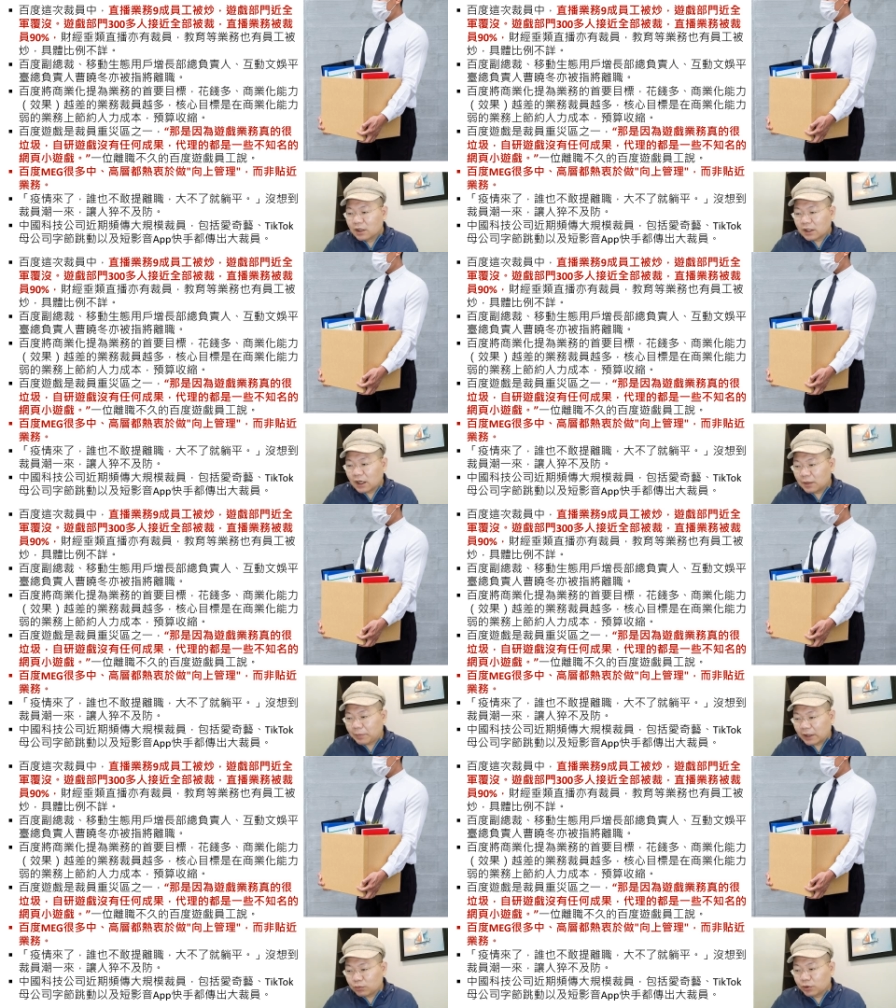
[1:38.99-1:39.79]
那
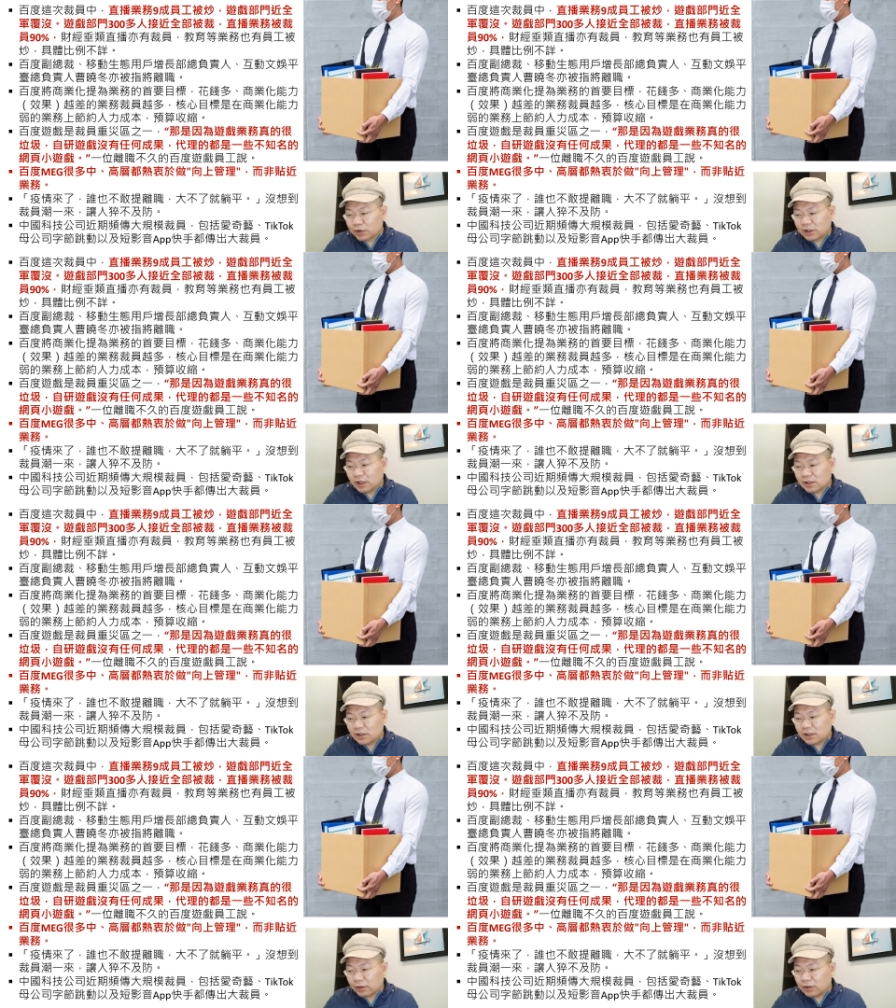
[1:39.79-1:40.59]
百度游戏呢
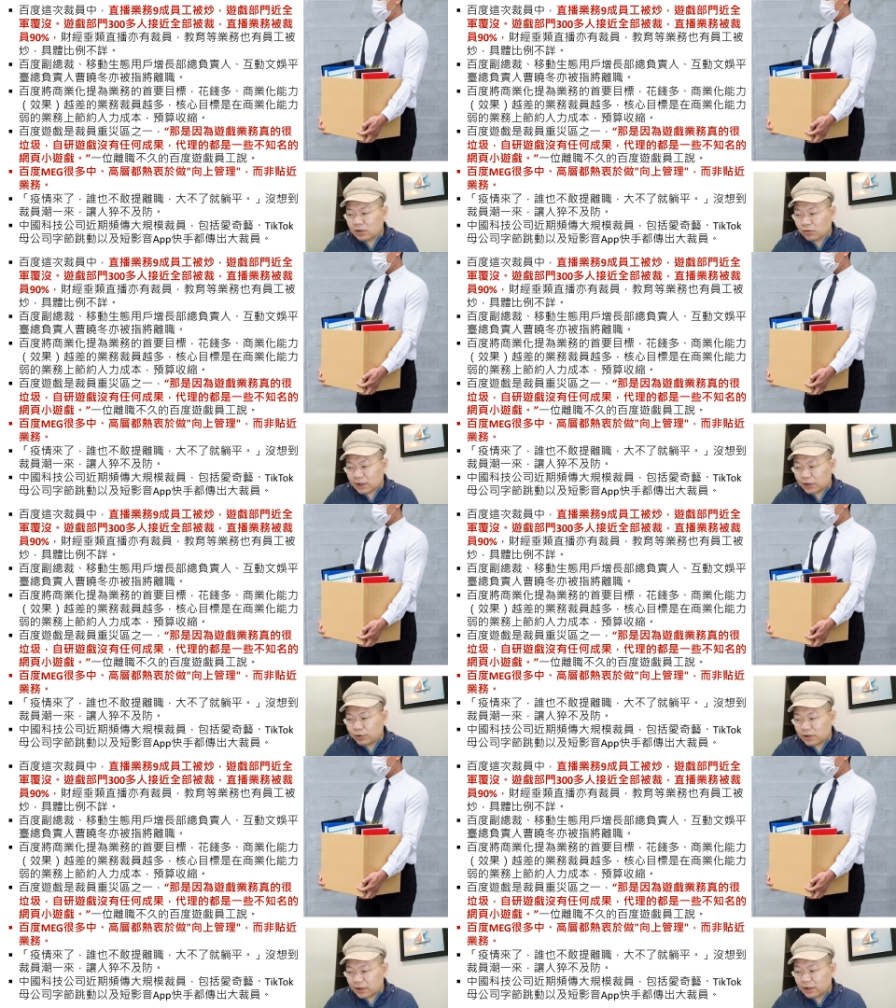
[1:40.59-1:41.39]
是裁员的重灾
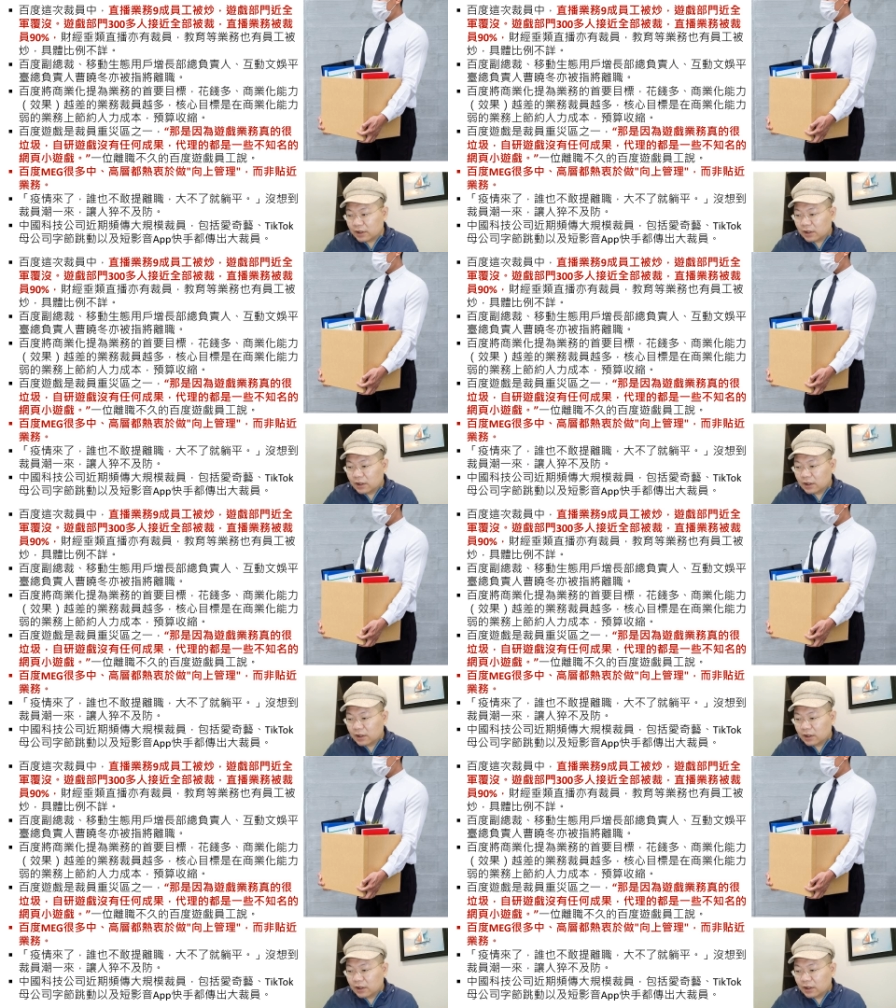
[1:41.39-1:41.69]
区之一。